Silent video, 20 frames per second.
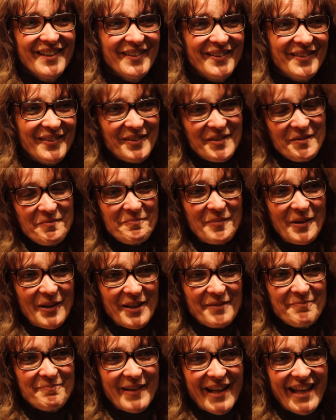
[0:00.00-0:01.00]
sono un po'
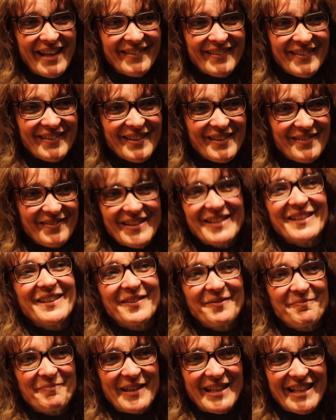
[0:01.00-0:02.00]
repressi,
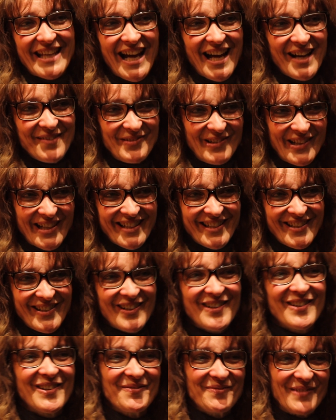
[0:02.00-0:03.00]
quindi speriamo, ecco,
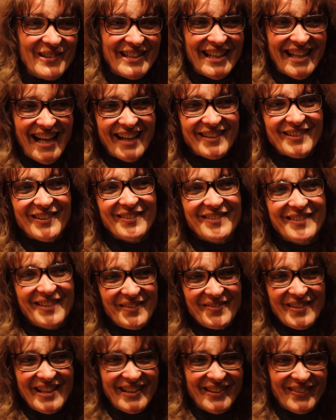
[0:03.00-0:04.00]
col moderato
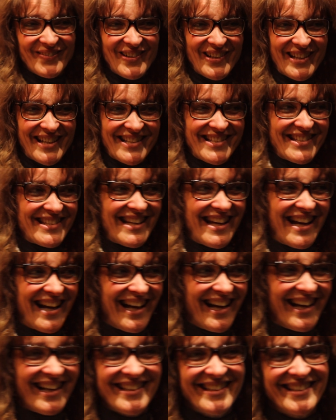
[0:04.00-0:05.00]
ottimismo che ci
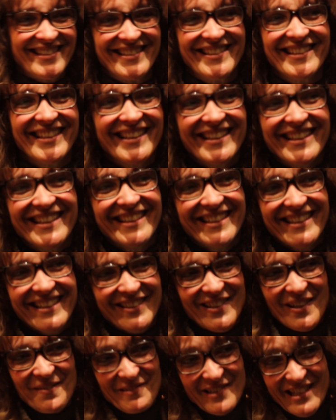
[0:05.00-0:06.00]
ha
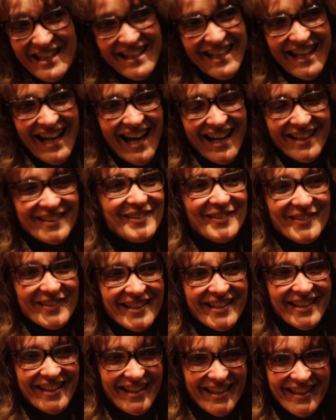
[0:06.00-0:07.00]

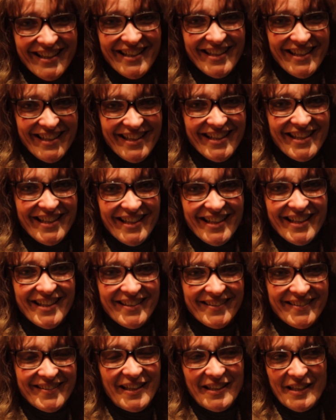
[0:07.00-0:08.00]
comunicato
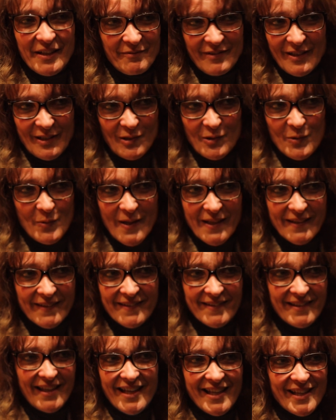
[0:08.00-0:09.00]
che sia davvero
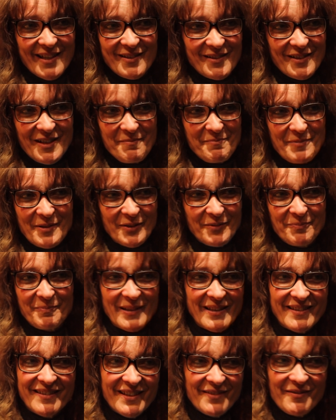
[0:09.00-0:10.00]
questa ecco, la
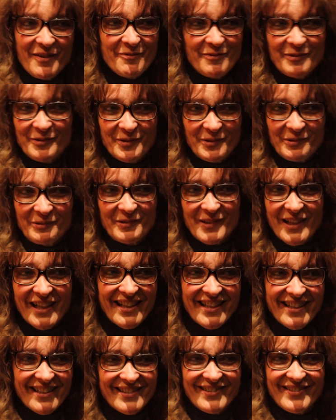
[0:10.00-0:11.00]
prospettiva
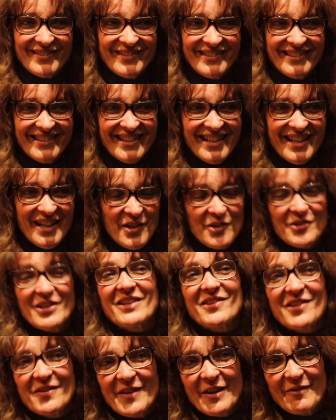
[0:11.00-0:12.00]
futura. Ecco.
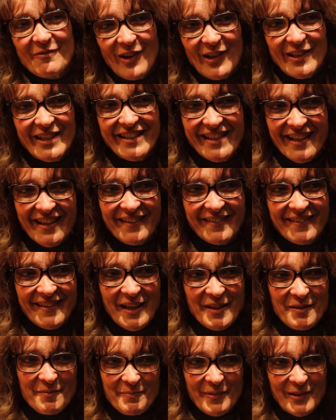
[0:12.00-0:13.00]
Così ci viene voglia di
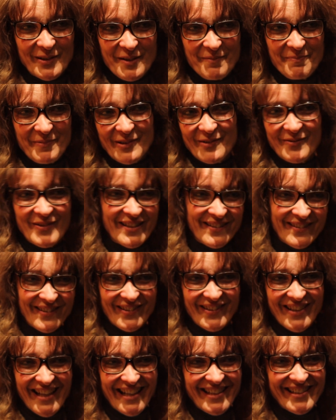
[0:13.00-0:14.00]
restare un po' di più
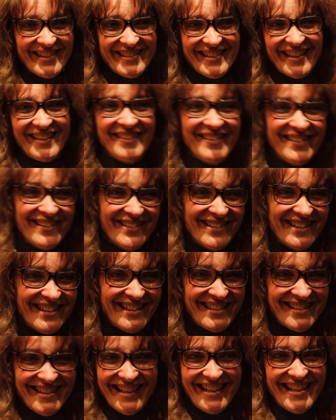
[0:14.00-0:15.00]
visto che hanno intenzione
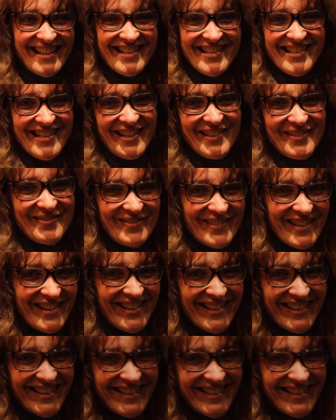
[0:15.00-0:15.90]
di tenerci a lungo